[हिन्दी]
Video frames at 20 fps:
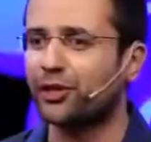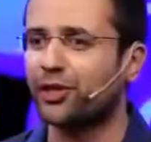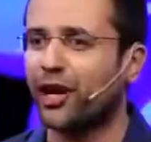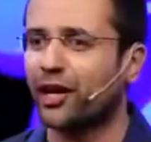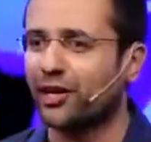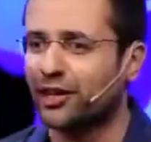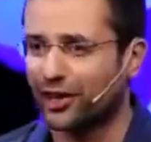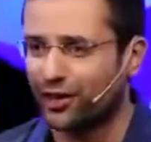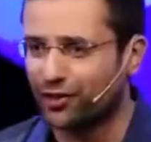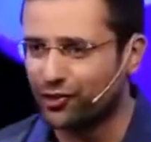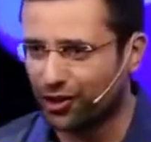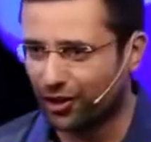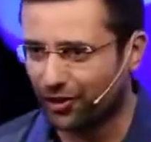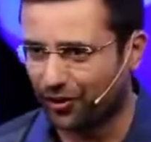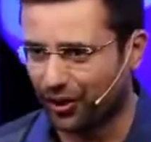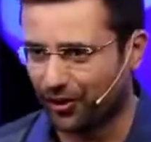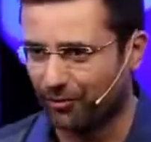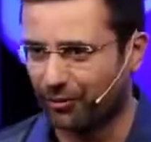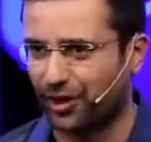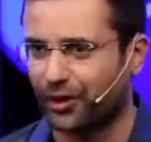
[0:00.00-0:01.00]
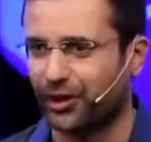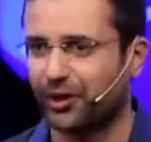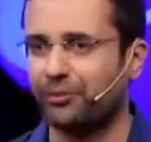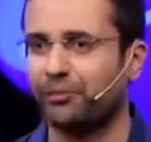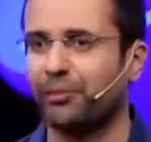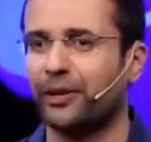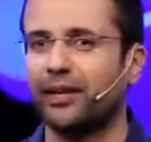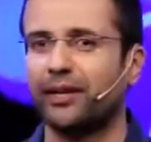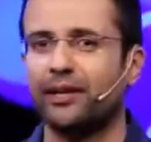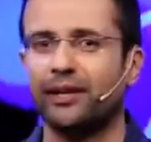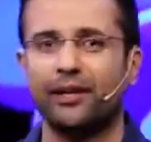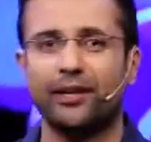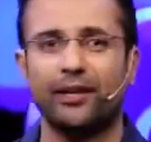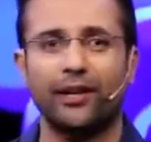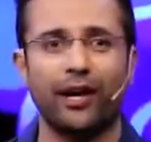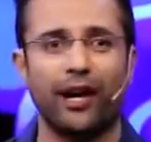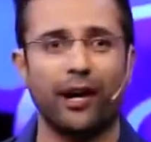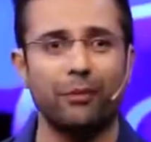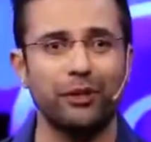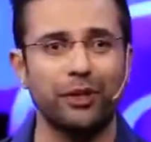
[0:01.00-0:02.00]
अभी क्या ट्रेंड चल रहा है मार्केट में
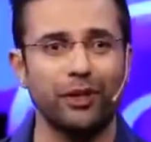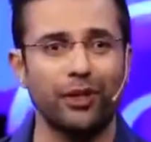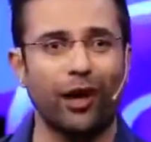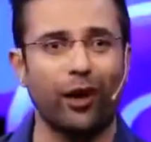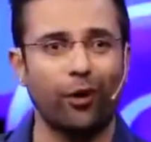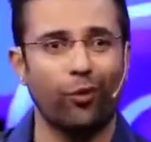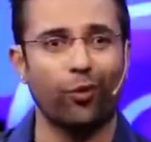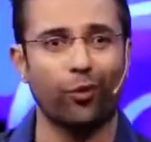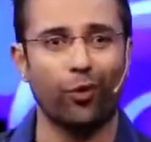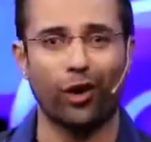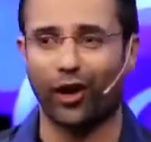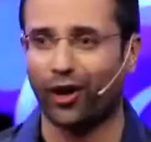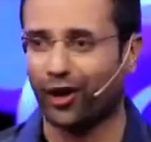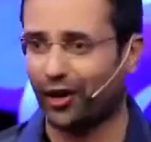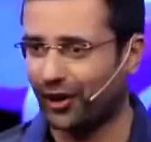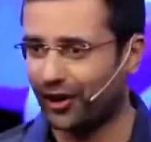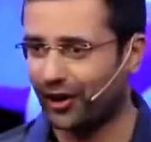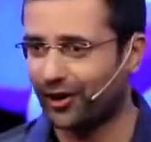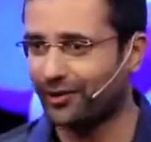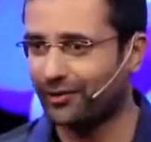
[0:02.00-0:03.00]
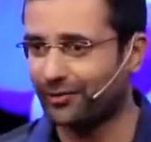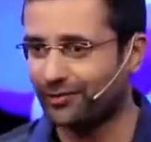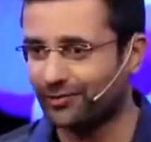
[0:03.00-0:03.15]
अभी क्या हो रहा है